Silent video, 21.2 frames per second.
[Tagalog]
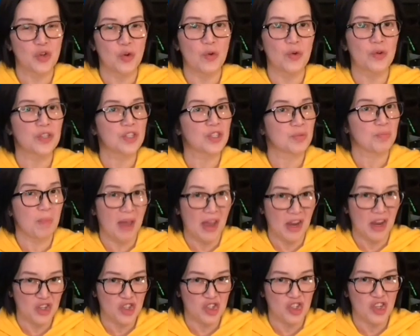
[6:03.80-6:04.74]
so
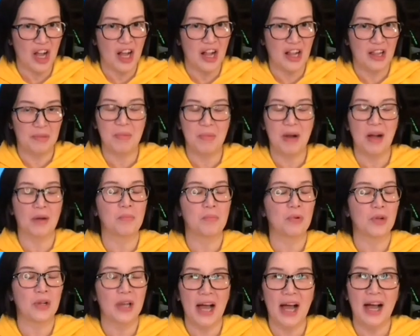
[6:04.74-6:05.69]
special
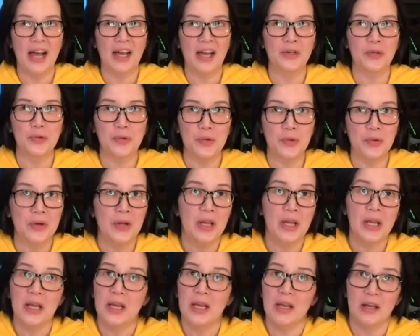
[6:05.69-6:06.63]
magmula nung
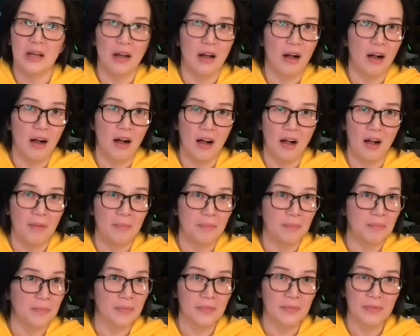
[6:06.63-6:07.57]

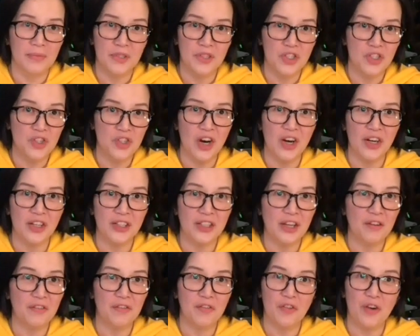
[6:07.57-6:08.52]
um,
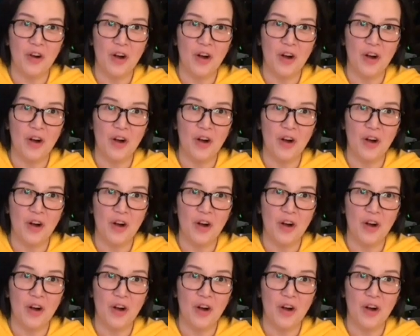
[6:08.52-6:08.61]
starting